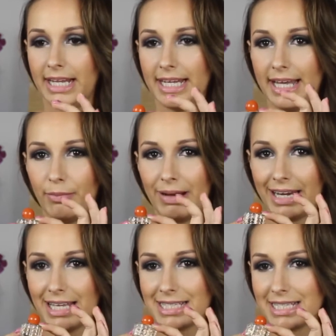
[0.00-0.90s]
Ele é uma
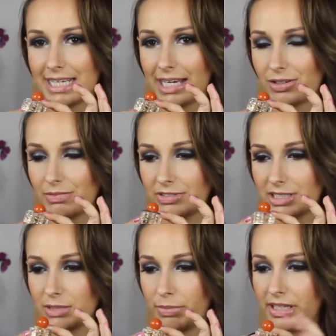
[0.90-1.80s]
gracinha, como
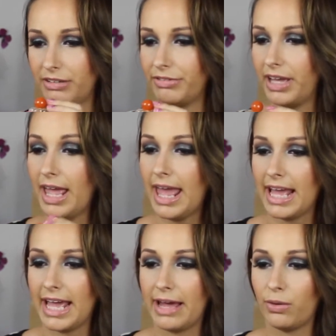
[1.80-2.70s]
vocês podem ver.
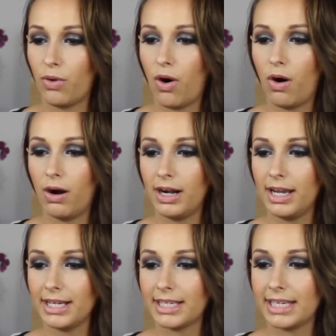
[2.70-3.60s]
É o
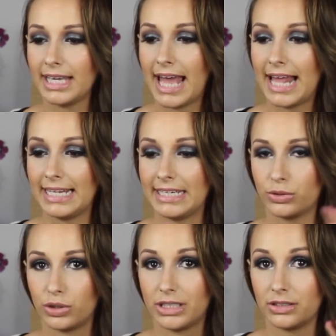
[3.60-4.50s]
Orla Kelly.
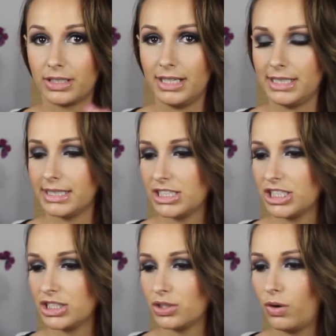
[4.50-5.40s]
Eu tô tendo que ler, tá,
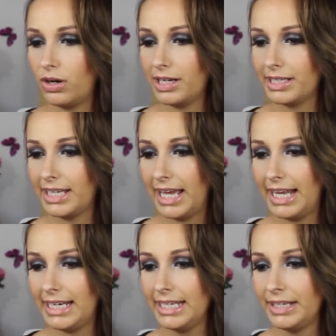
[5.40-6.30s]
gente? Orla
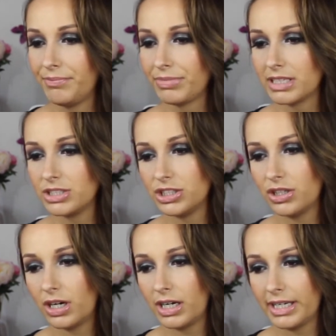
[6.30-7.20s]
Kelly
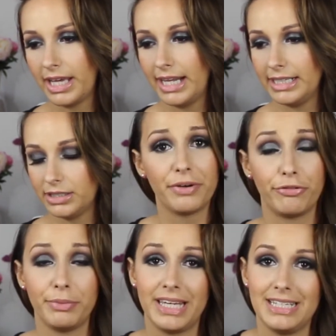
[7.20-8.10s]
de Orla Kelly.
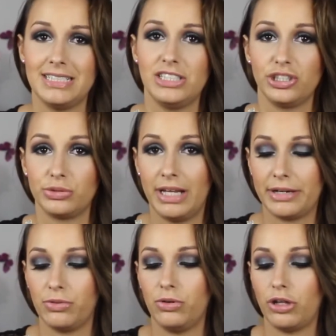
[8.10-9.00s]
Perfume que eles
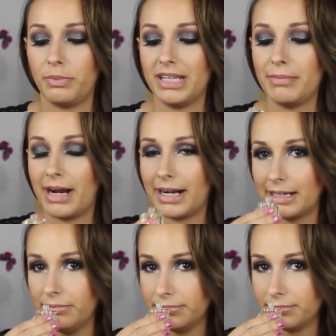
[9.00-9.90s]
intitularam com o nome da
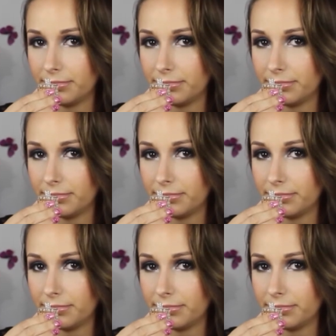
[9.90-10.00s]
marca.